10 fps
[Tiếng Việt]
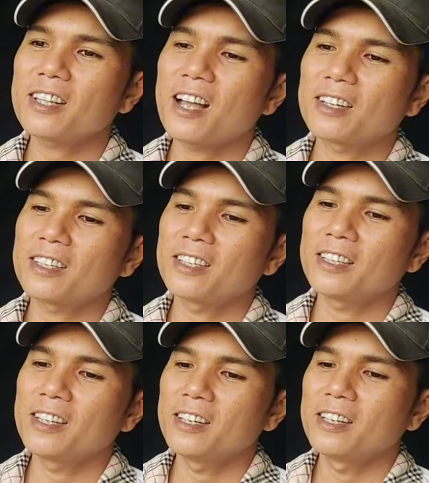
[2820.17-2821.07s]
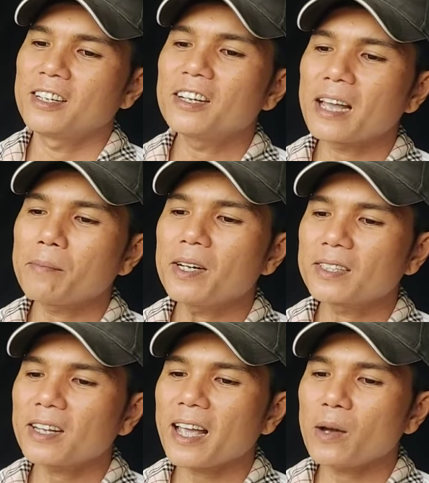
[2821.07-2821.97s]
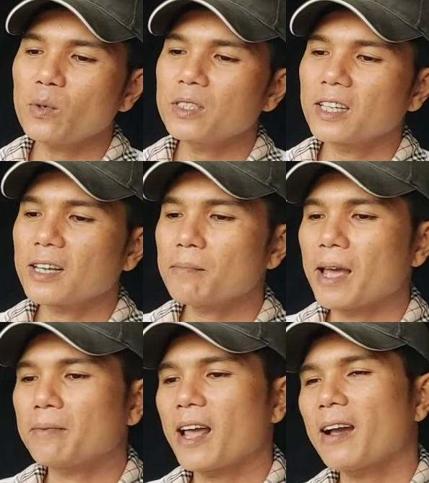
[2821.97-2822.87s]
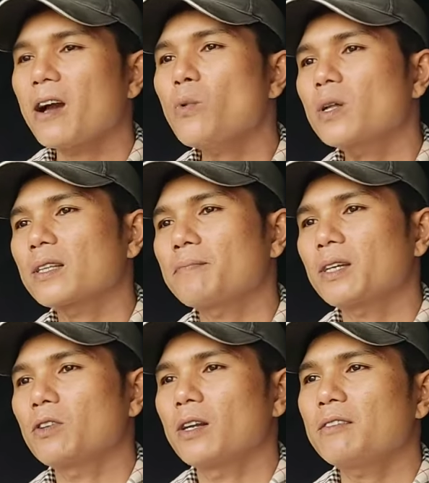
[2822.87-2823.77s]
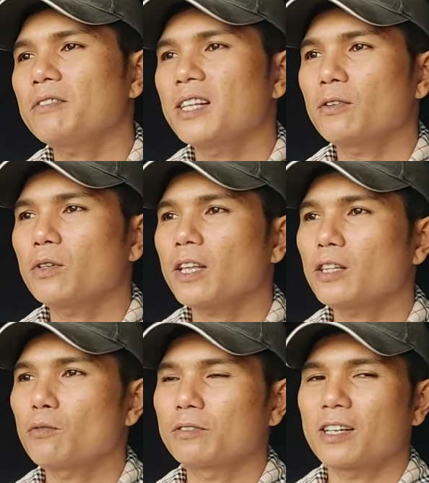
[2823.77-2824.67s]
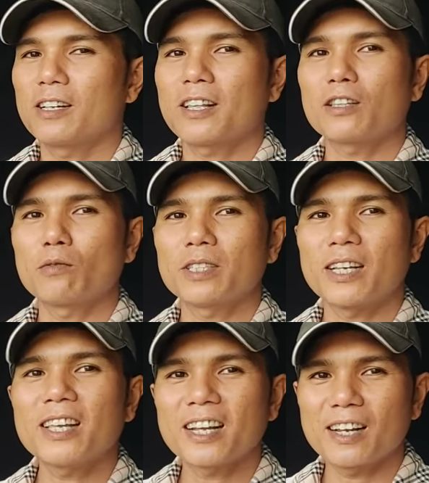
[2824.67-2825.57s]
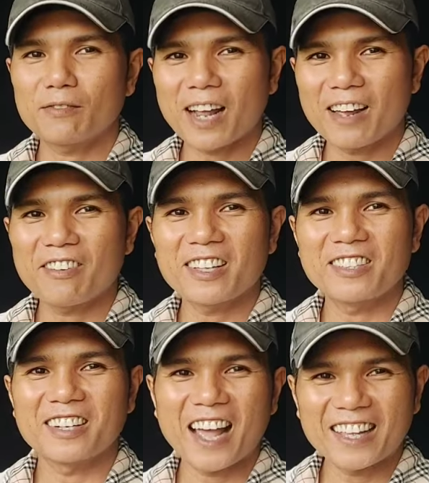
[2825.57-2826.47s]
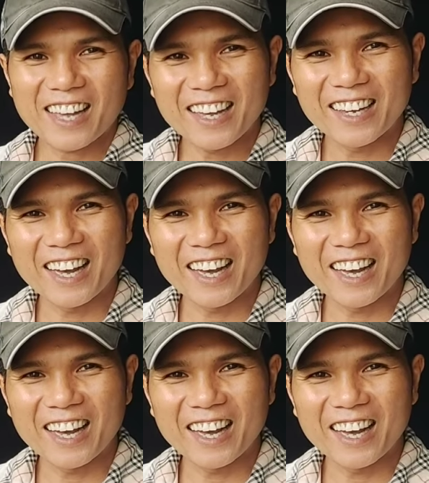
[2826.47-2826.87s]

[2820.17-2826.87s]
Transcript: tinh thần thì được cảm ơn tất cả quý anh chị các bạn đã có quan tâm theo dõi đến video của Thanh Tùng thì Thanh Tùng sẽ dần làm lại và nhường lại nha